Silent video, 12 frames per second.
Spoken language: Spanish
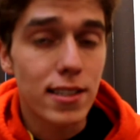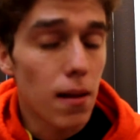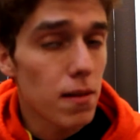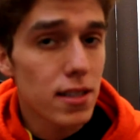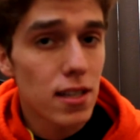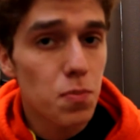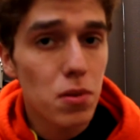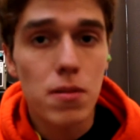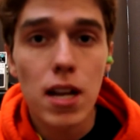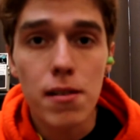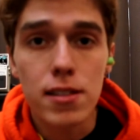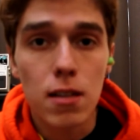Tal vez es
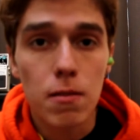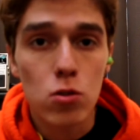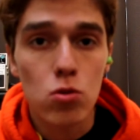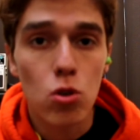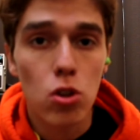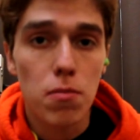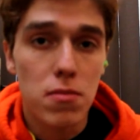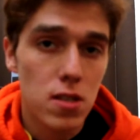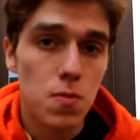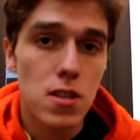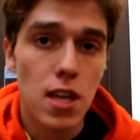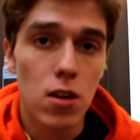primera vez que ves uno de mis
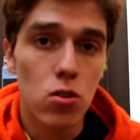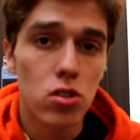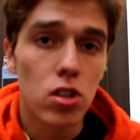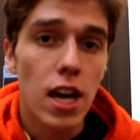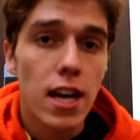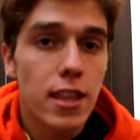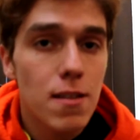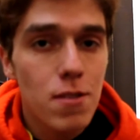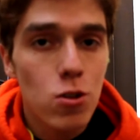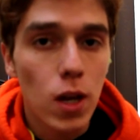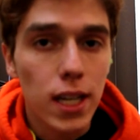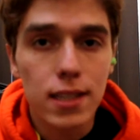videos. Te
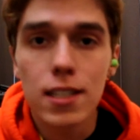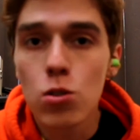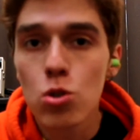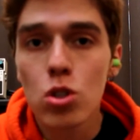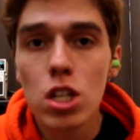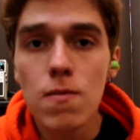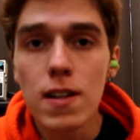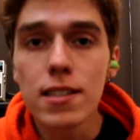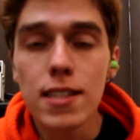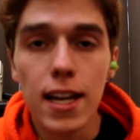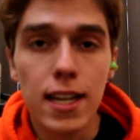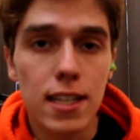invito a que te suscribas
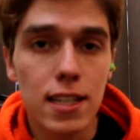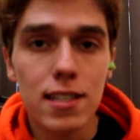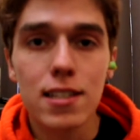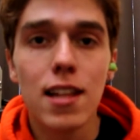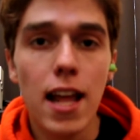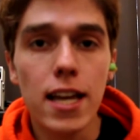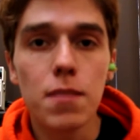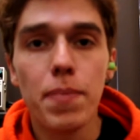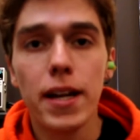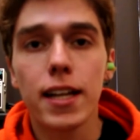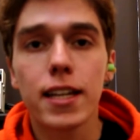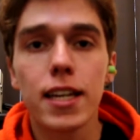y a que des like
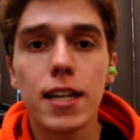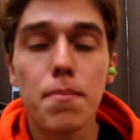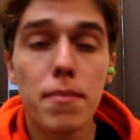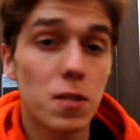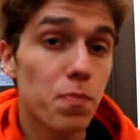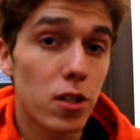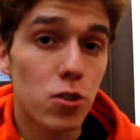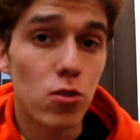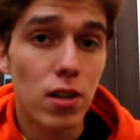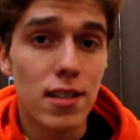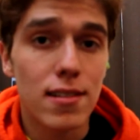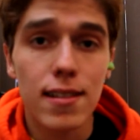para que más
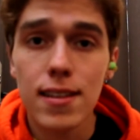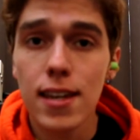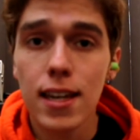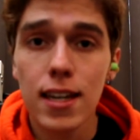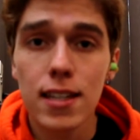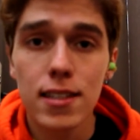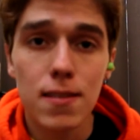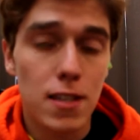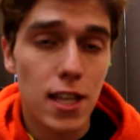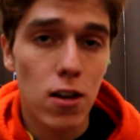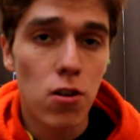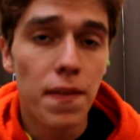personas le llegue este
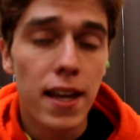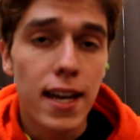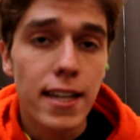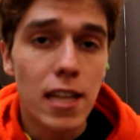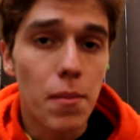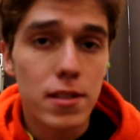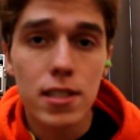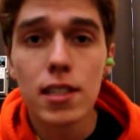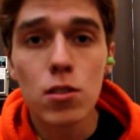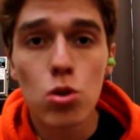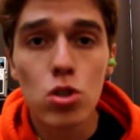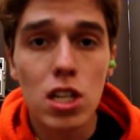video. También si te
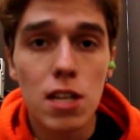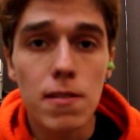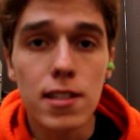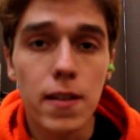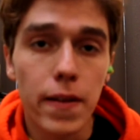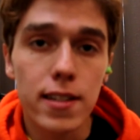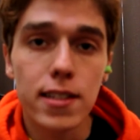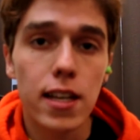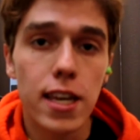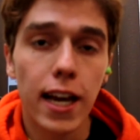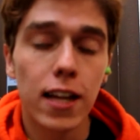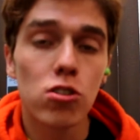suscribes te van a estar
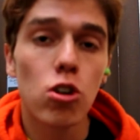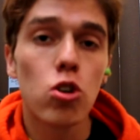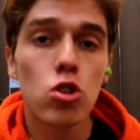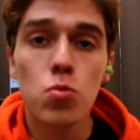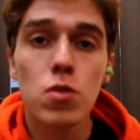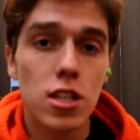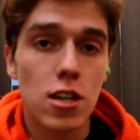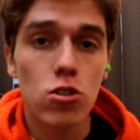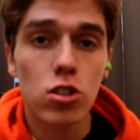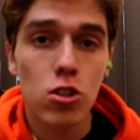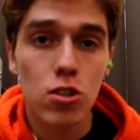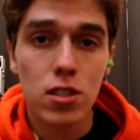llegando los
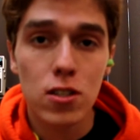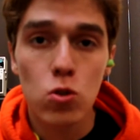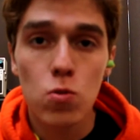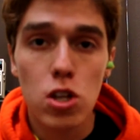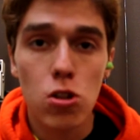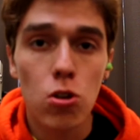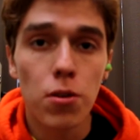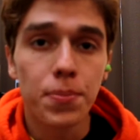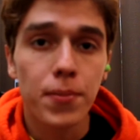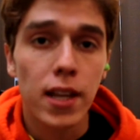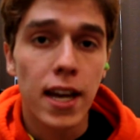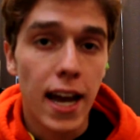videos que yo esté subiendo
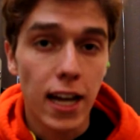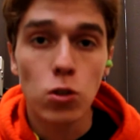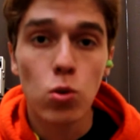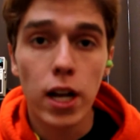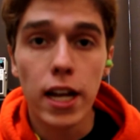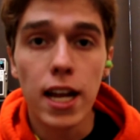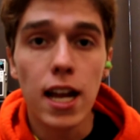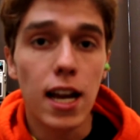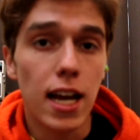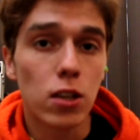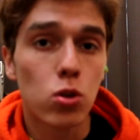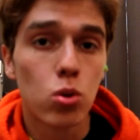a tu canal,
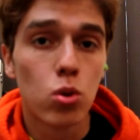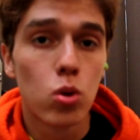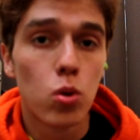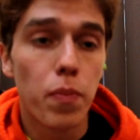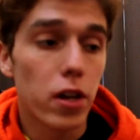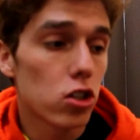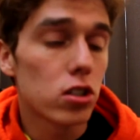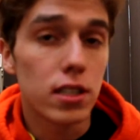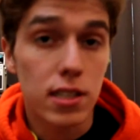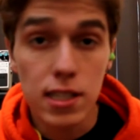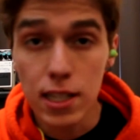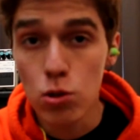a tu, perdón,
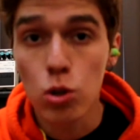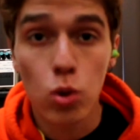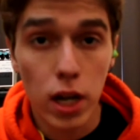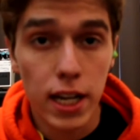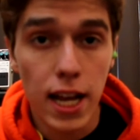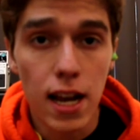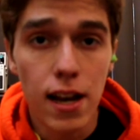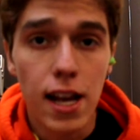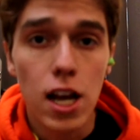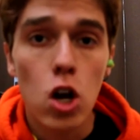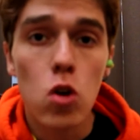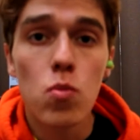sí, tanto a tu canal
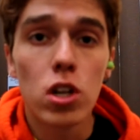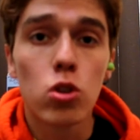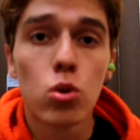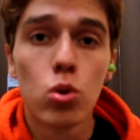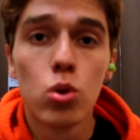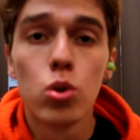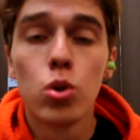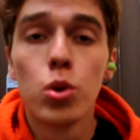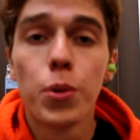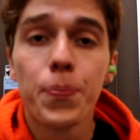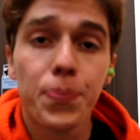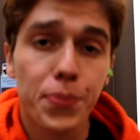como a
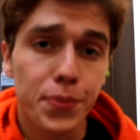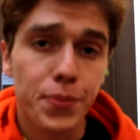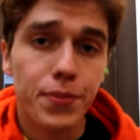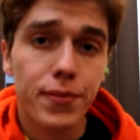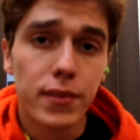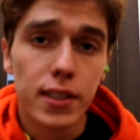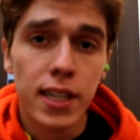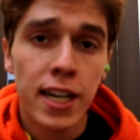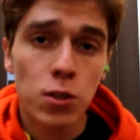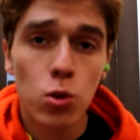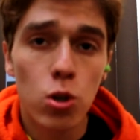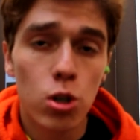tu
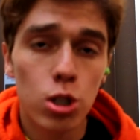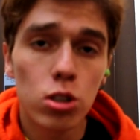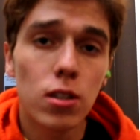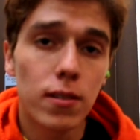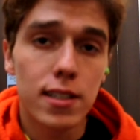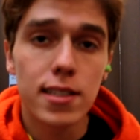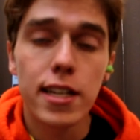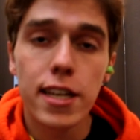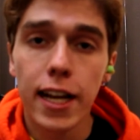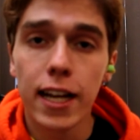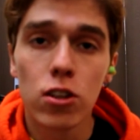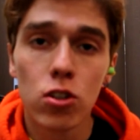a tu correo te van a estar
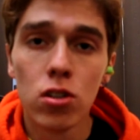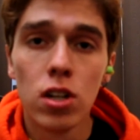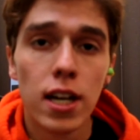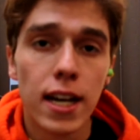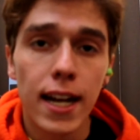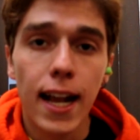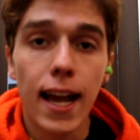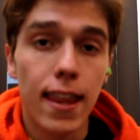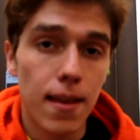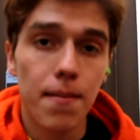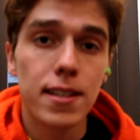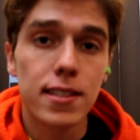llegando
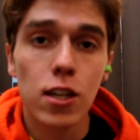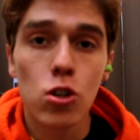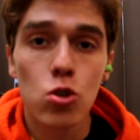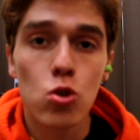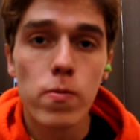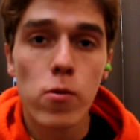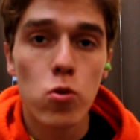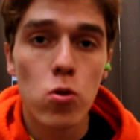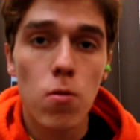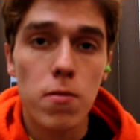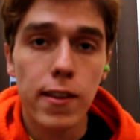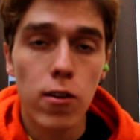cada vez que yo subo un
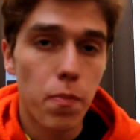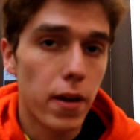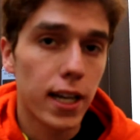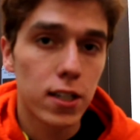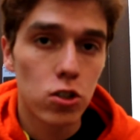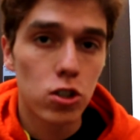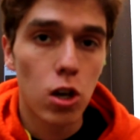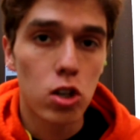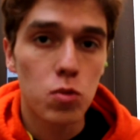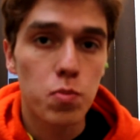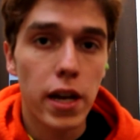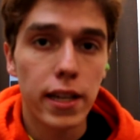nuevo video para que no te
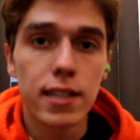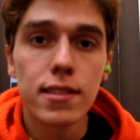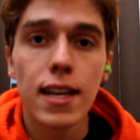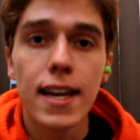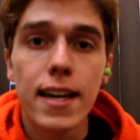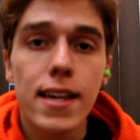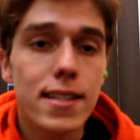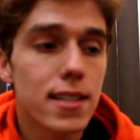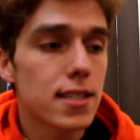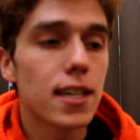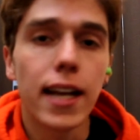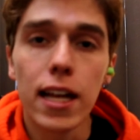los pierdas y
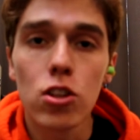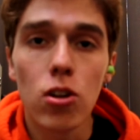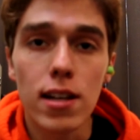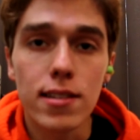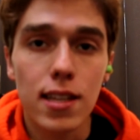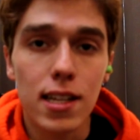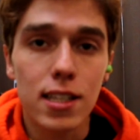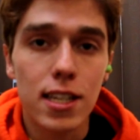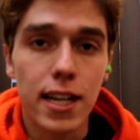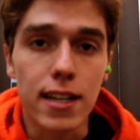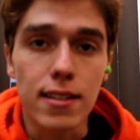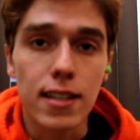estés checando las
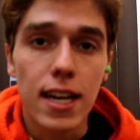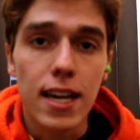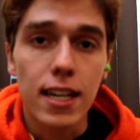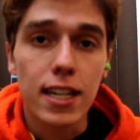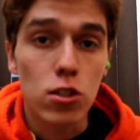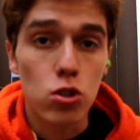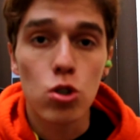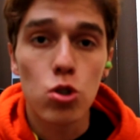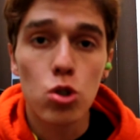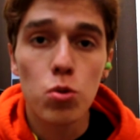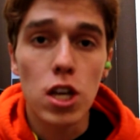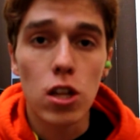técnicas que estoy
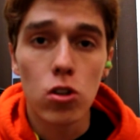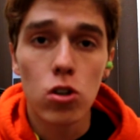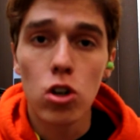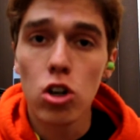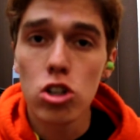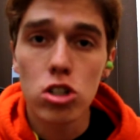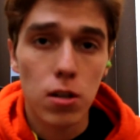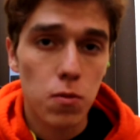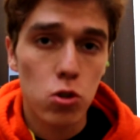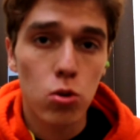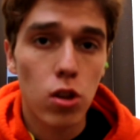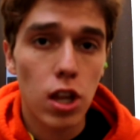subiendo o los
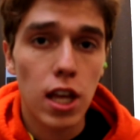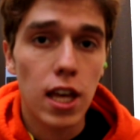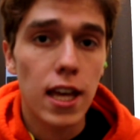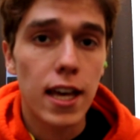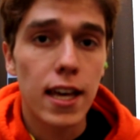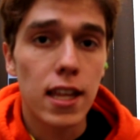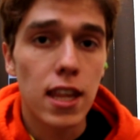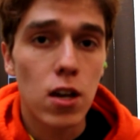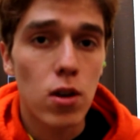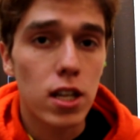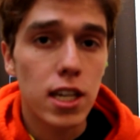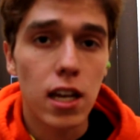reviews de,
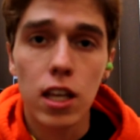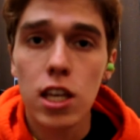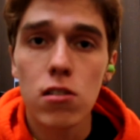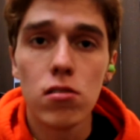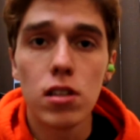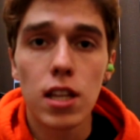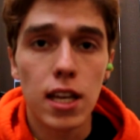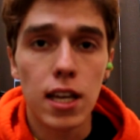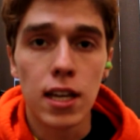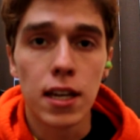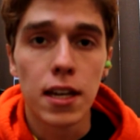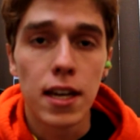cualquier gear
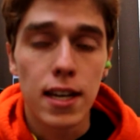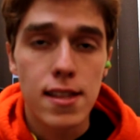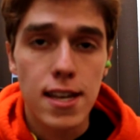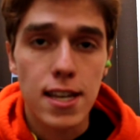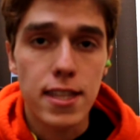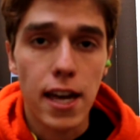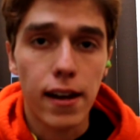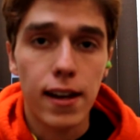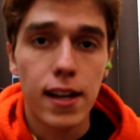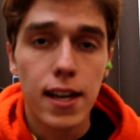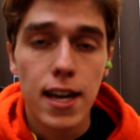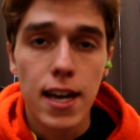de, guitarra.